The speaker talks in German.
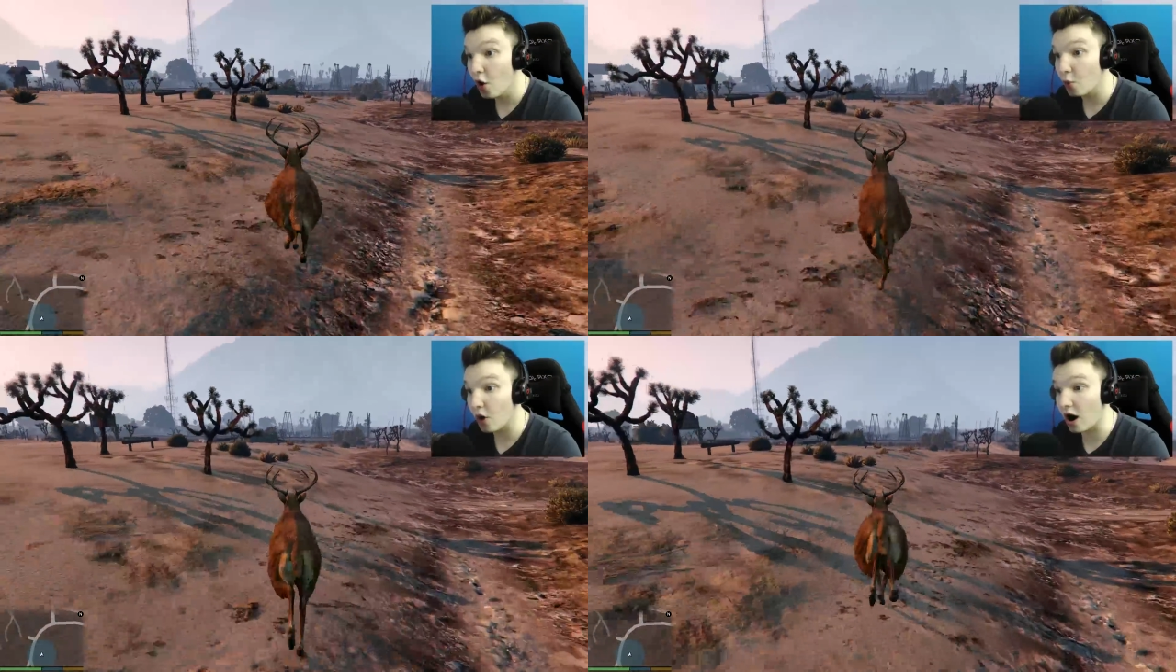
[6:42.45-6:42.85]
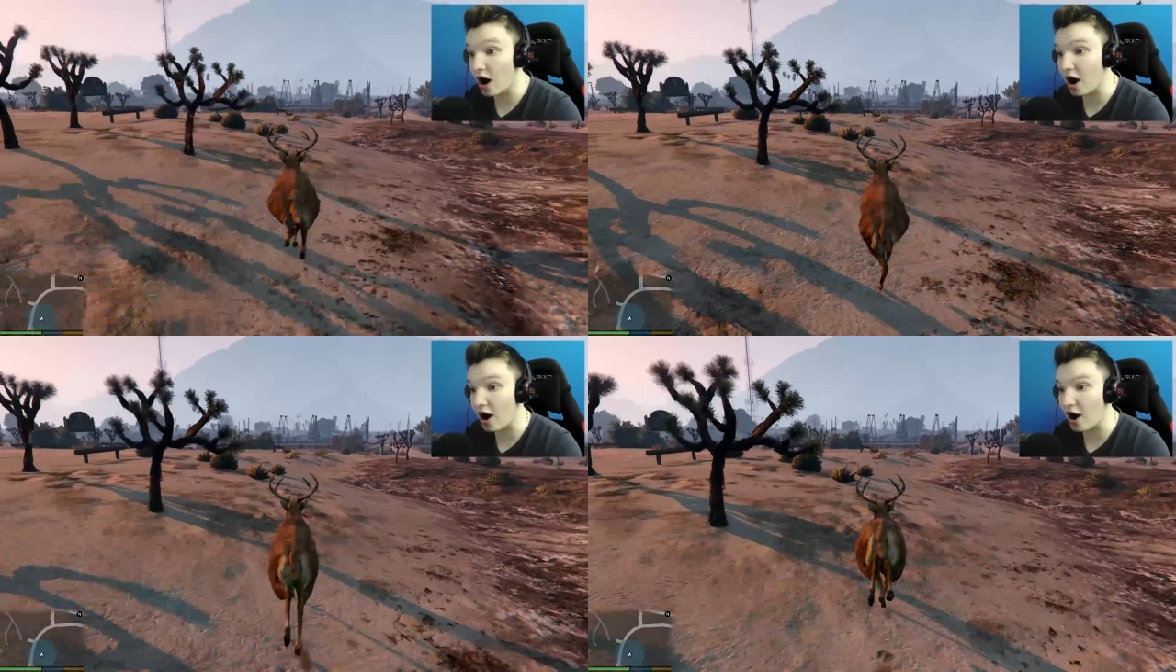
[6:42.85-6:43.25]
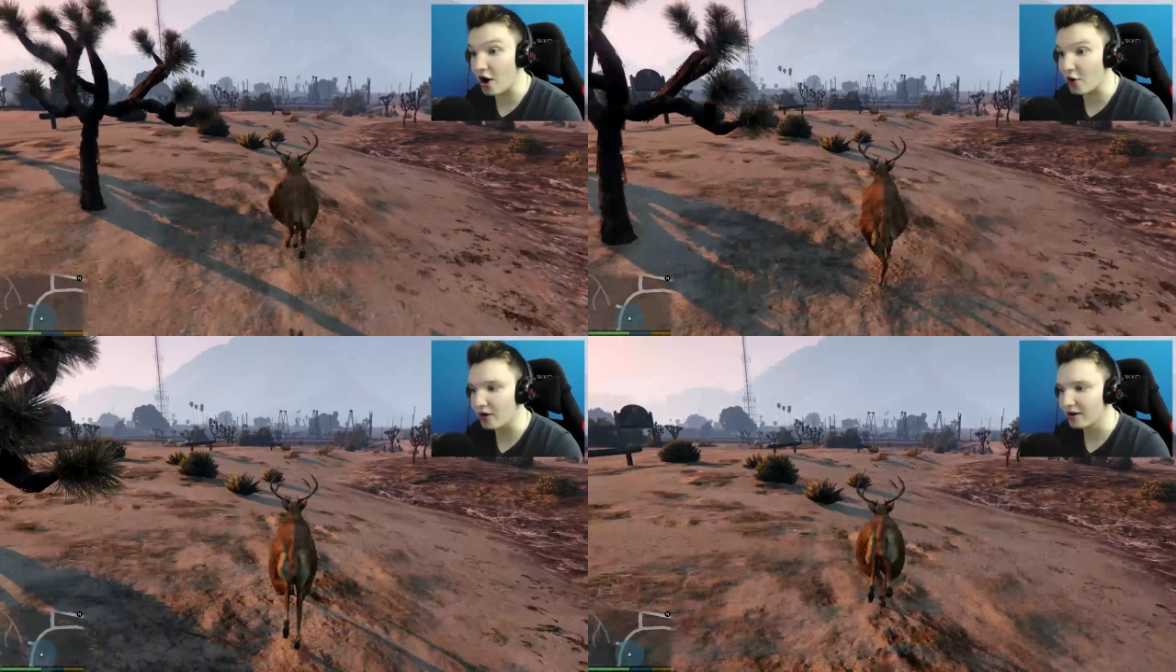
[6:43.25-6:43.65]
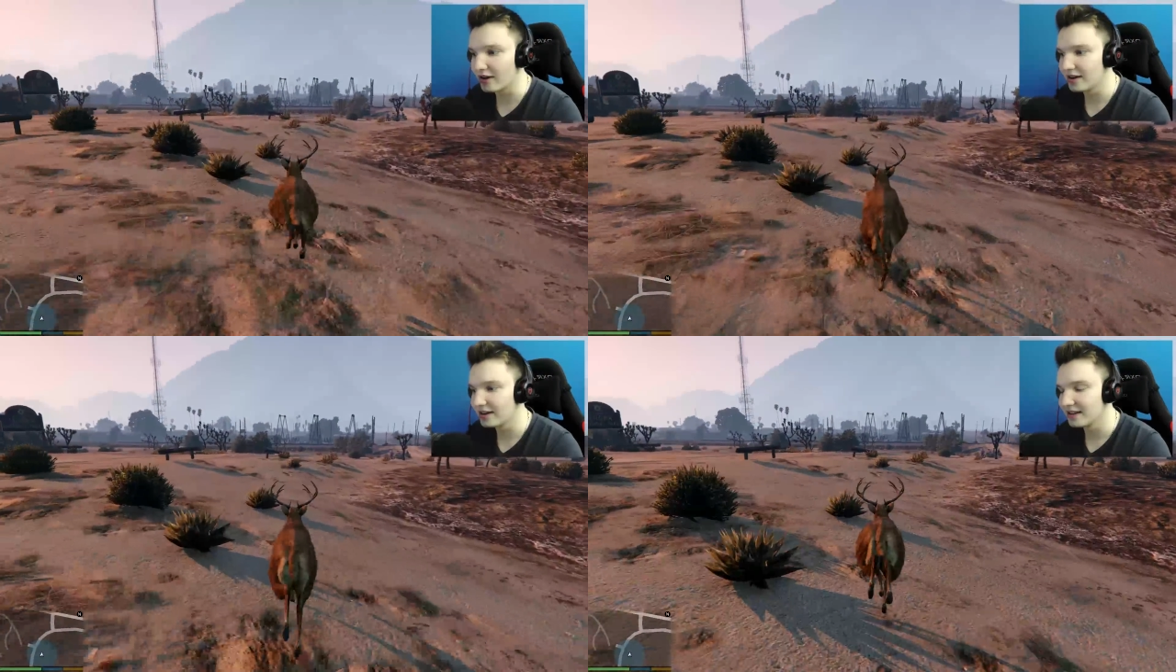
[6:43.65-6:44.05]
Wow!
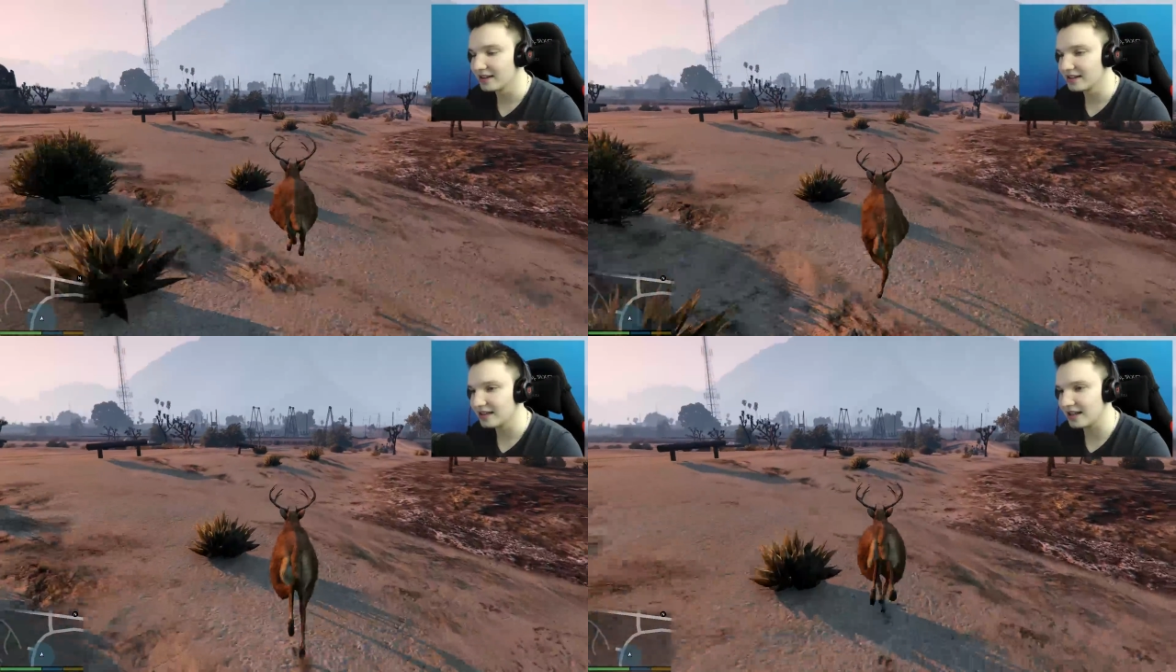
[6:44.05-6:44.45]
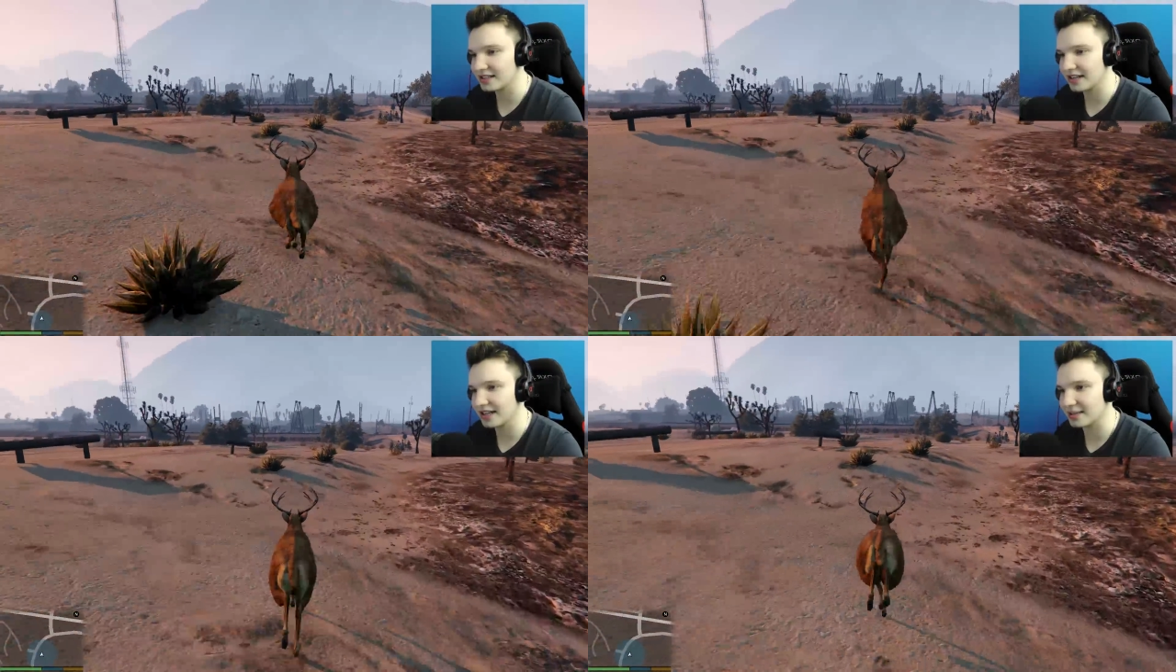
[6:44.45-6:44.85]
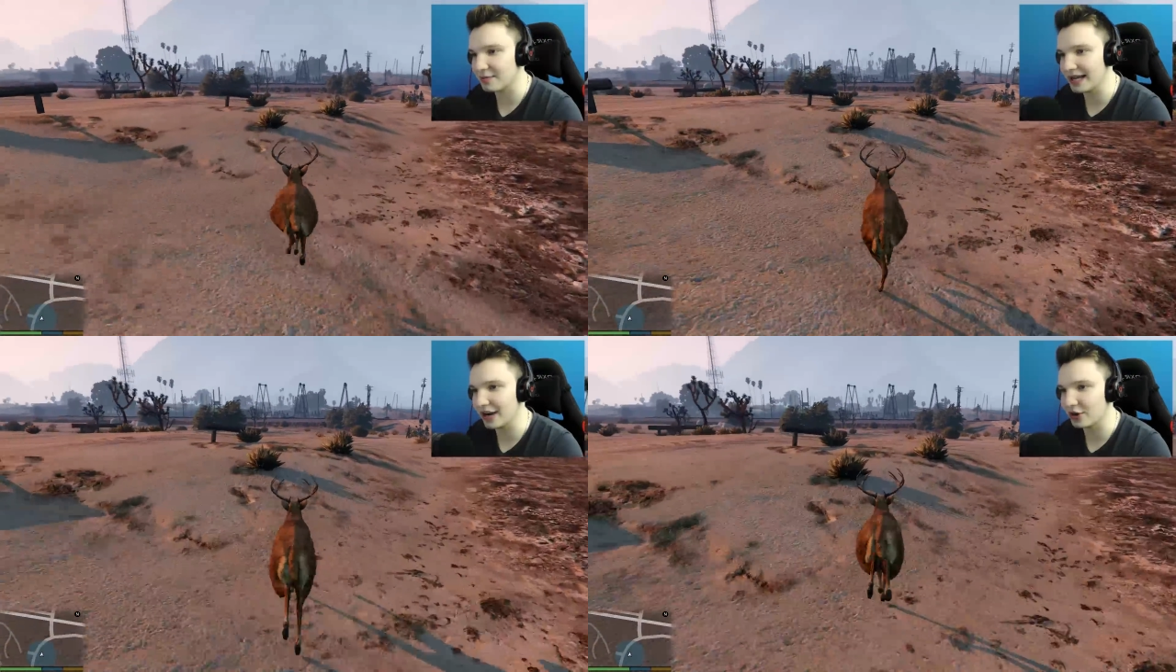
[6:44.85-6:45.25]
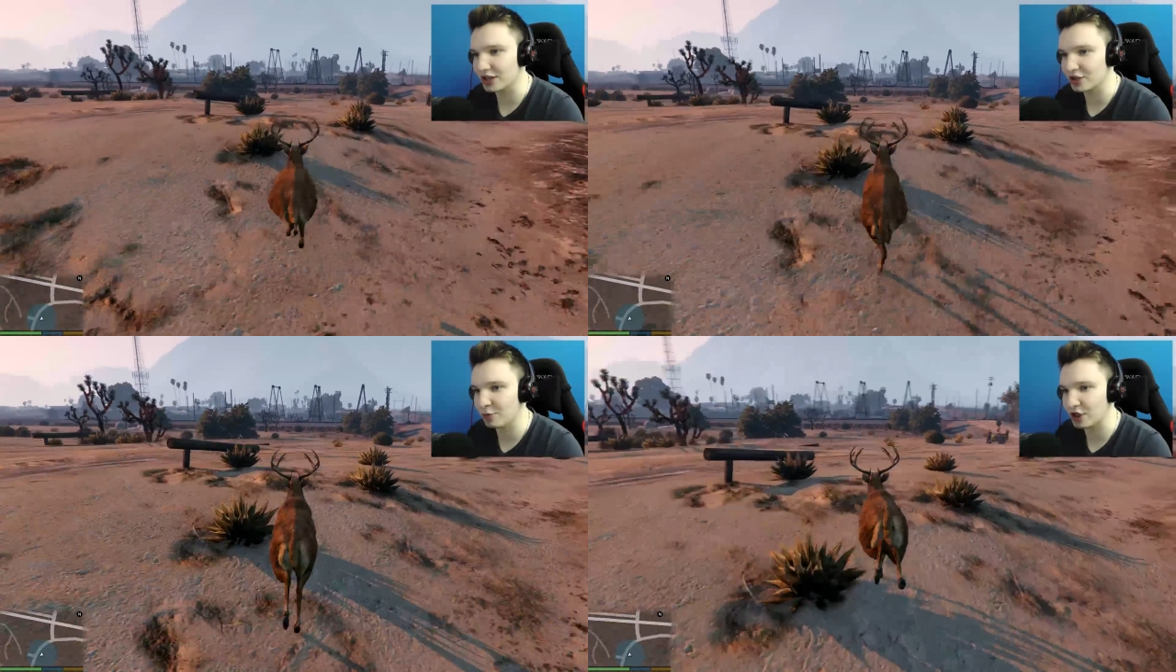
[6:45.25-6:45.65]
Das Ding ist mega
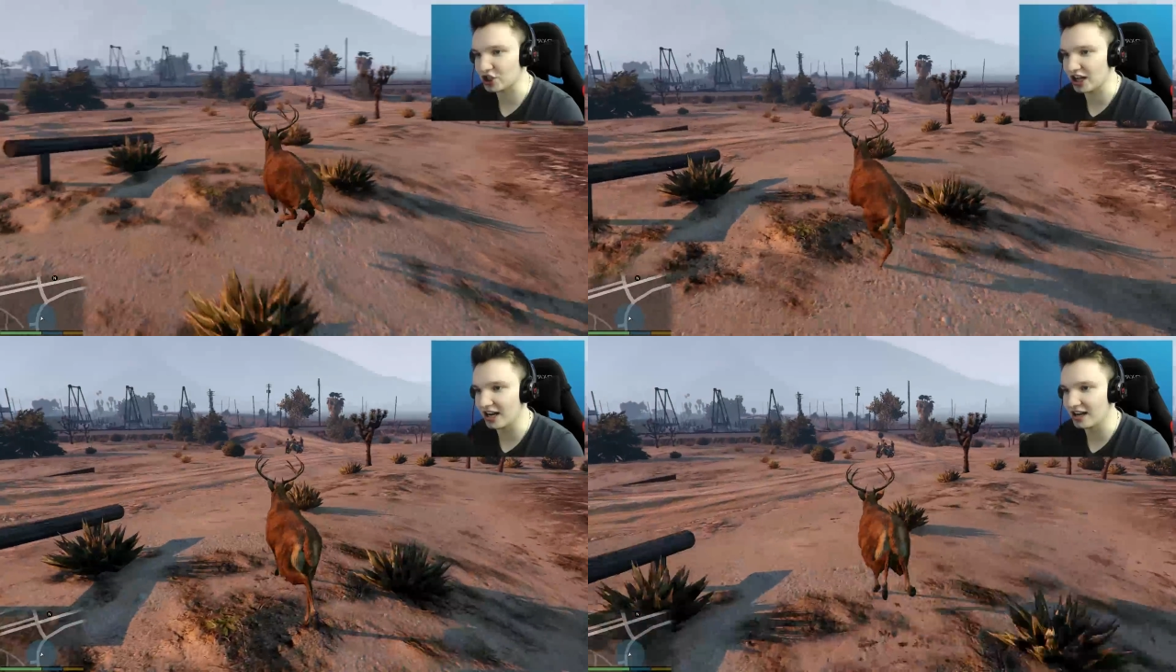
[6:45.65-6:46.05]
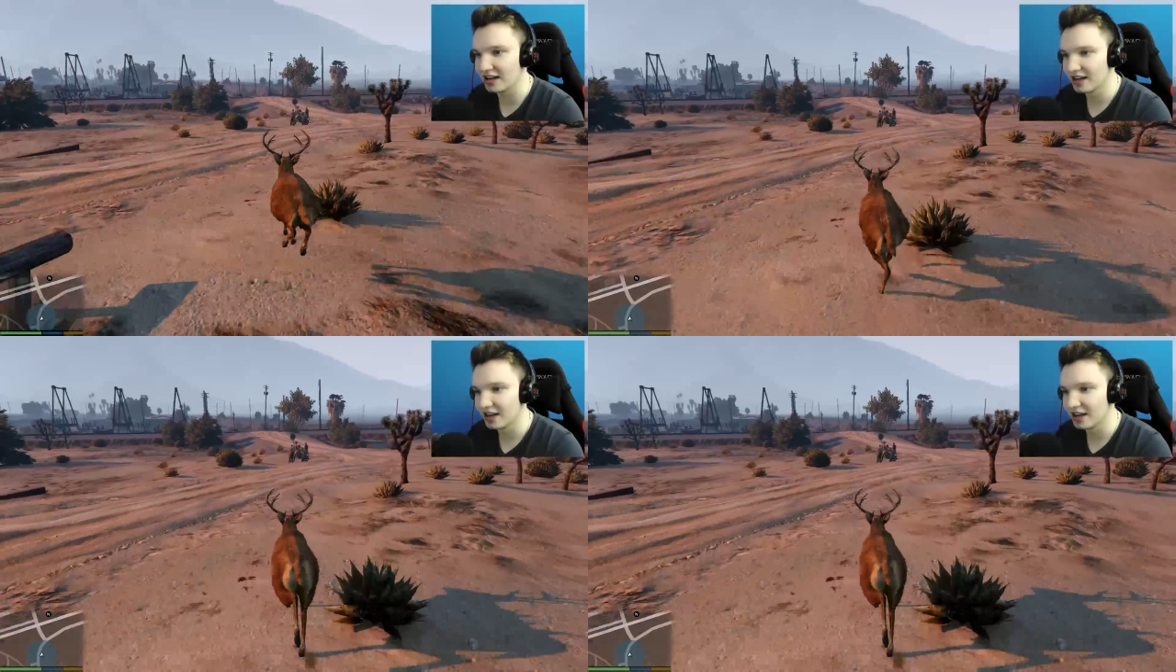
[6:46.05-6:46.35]
ultra super schnell.